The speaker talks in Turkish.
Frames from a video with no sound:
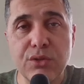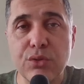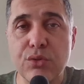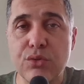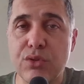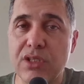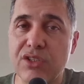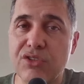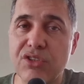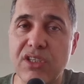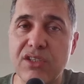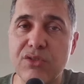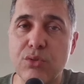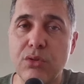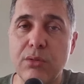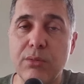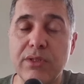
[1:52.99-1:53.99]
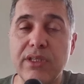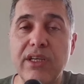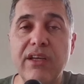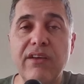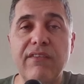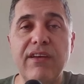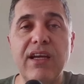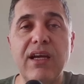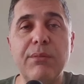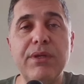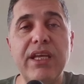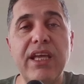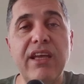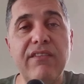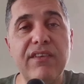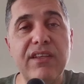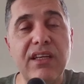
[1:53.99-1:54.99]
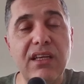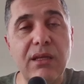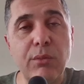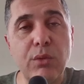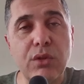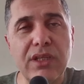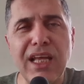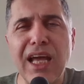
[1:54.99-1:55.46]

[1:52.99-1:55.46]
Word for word: çocuğun eşyası olabilir veya bir ev yenileme olabilir.